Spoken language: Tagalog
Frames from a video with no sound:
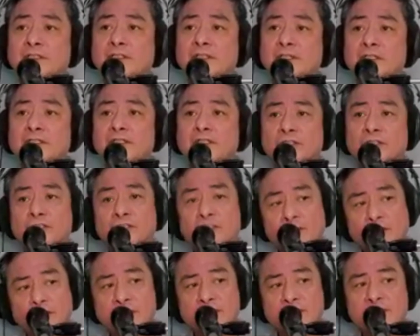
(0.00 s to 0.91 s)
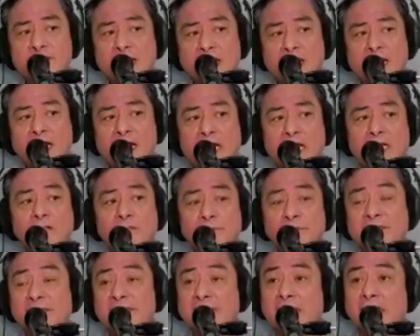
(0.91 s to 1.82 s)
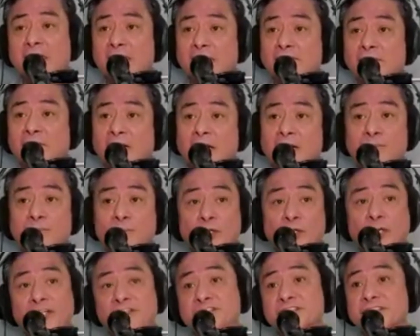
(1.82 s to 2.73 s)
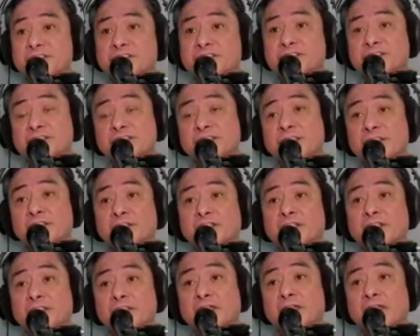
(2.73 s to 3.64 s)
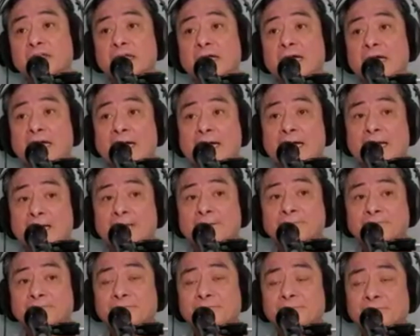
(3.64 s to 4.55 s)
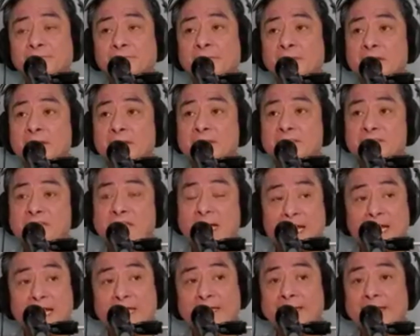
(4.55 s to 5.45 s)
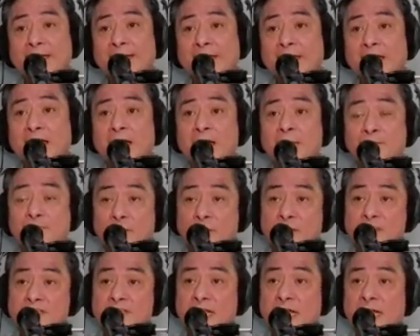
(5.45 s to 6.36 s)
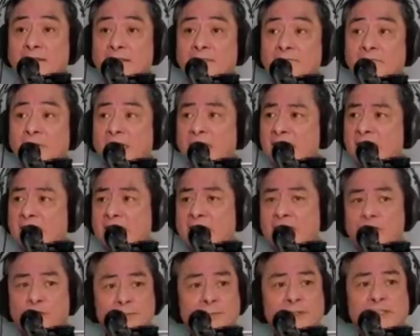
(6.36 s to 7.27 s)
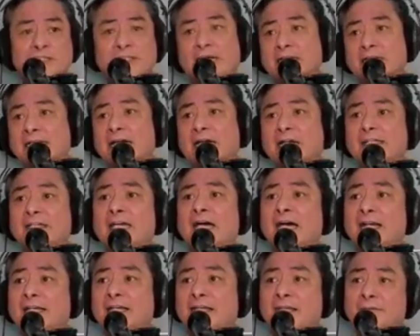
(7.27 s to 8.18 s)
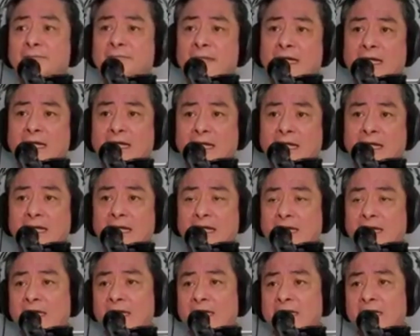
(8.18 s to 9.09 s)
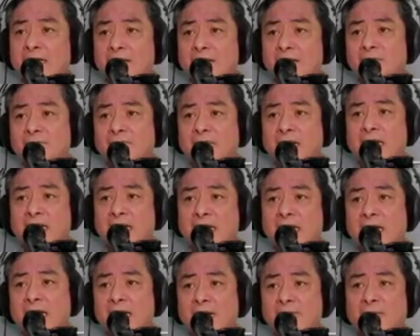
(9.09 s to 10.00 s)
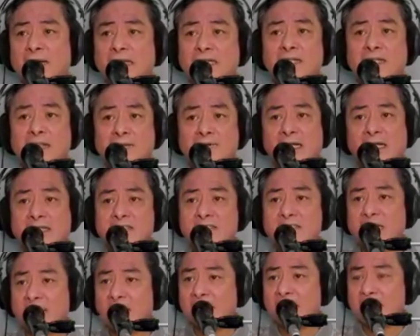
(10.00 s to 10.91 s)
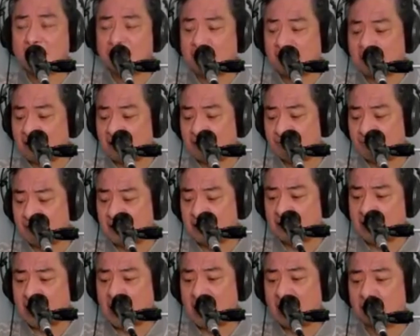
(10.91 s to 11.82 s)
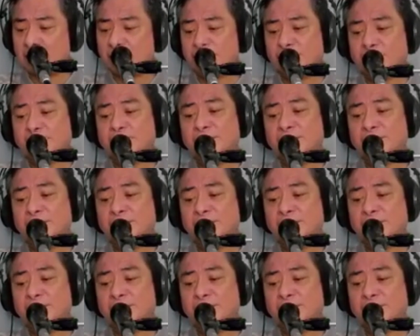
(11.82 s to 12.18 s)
tungkol sa kalupitan ng mga pulis, ha? sa hanay ng kapulisan, mga kalupitang nangyari, mga mga paglabag sa karapatang pantao,